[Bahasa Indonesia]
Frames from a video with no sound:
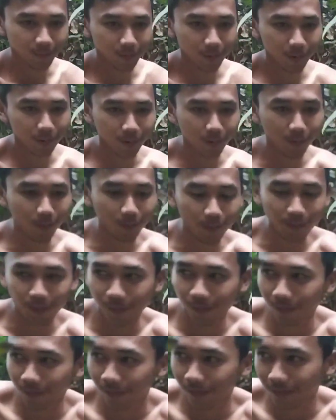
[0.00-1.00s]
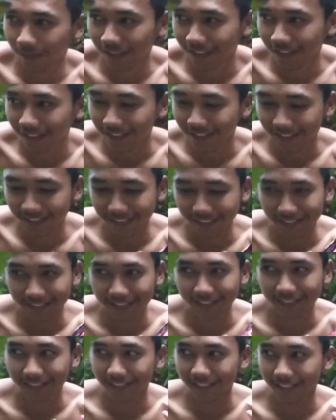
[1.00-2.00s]
Dan hal ini
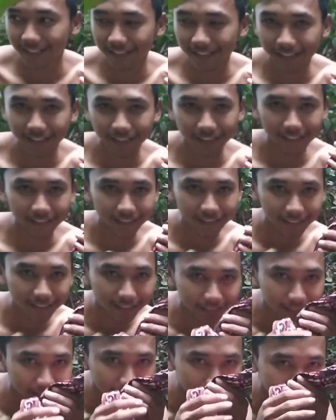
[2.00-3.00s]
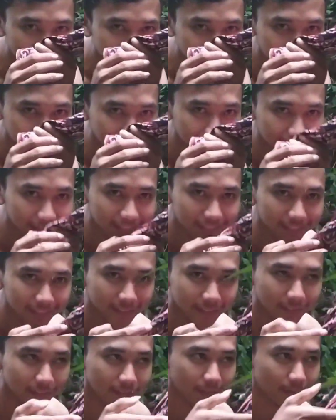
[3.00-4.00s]
membuat kaget Ayu
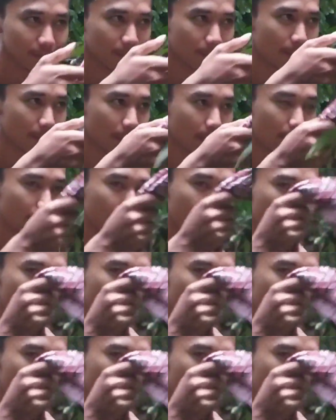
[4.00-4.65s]
Saraswati.